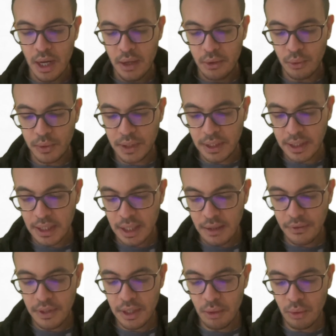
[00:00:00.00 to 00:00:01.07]
Donc ça
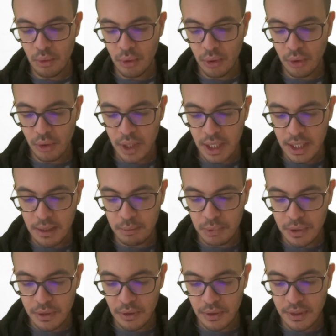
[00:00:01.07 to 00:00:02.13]
signifie donc que x
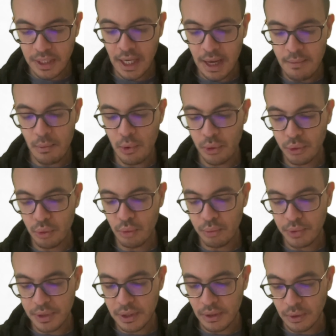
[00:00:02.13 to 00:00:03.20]
puissance m, le tout
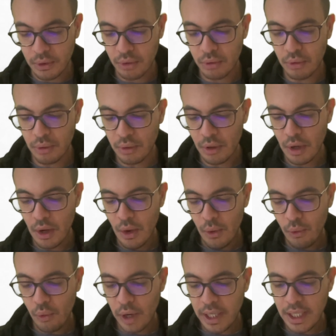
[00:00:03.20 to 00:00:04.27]
puissance q,
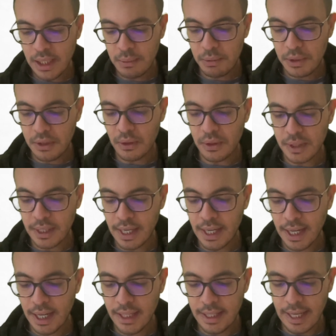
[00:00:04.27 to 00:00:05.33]
fois x puissance
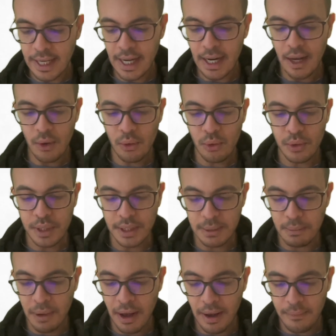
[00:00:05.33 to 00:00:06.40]
r est égal à e, n'est-ce
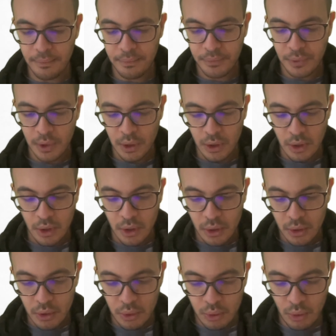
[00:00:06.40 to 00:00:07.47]
pas
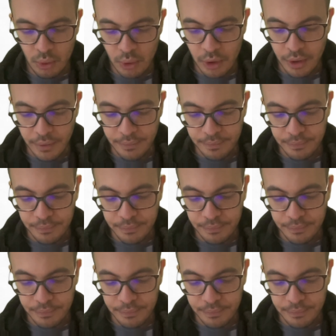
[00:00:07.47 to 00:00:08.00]
Donc,